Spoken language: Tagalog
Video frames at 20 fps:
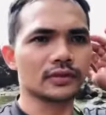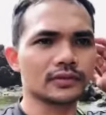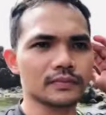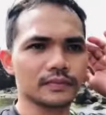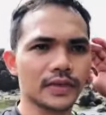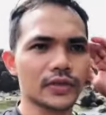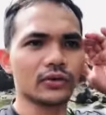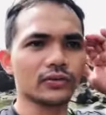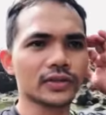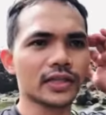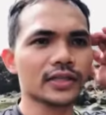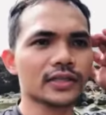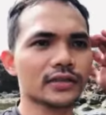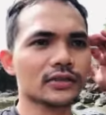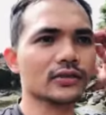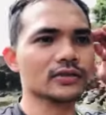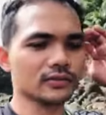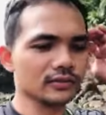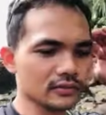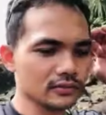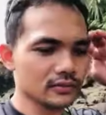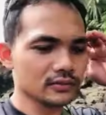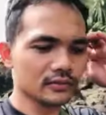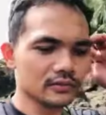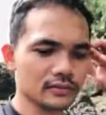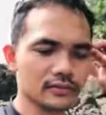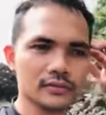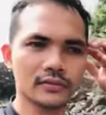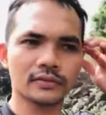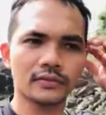Padung tayo dito.
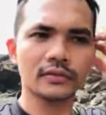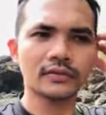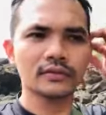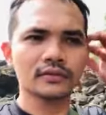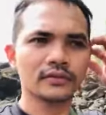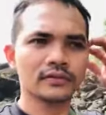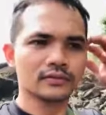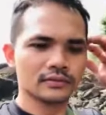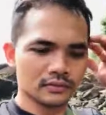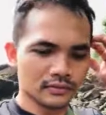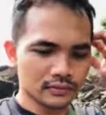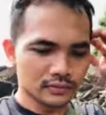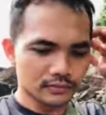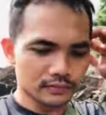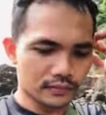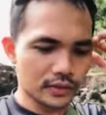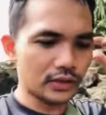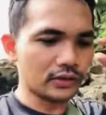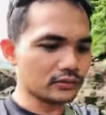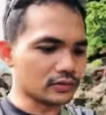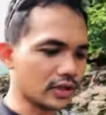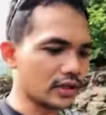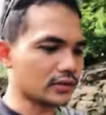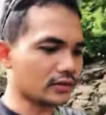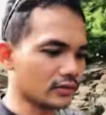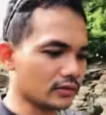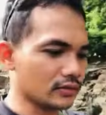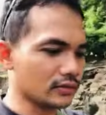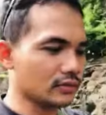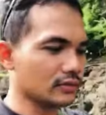Padung tayo dito.